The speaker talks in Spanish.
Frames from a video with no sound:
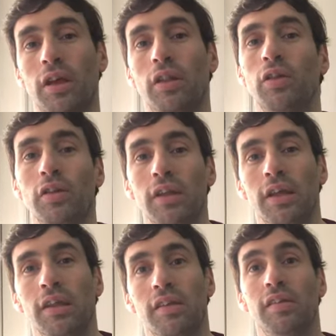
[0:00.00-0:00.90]
en
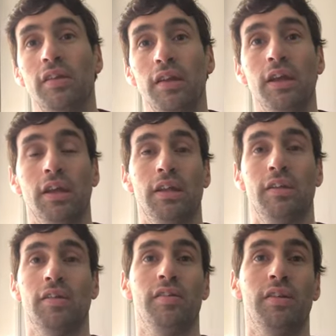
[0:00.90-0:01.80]
donde decidí que
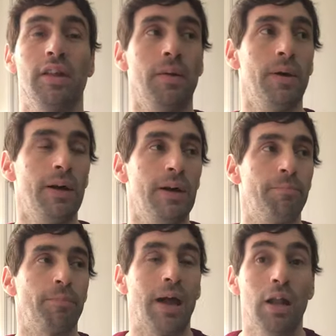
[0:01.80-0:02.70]

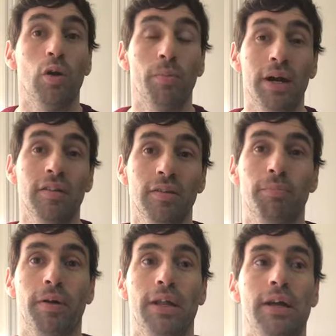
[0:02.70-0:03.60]
necesitaba algo más
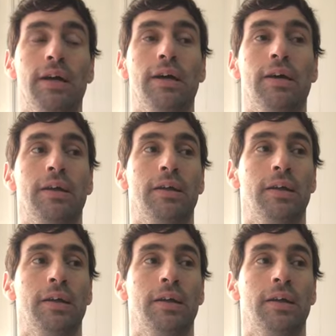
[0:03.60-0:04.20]
para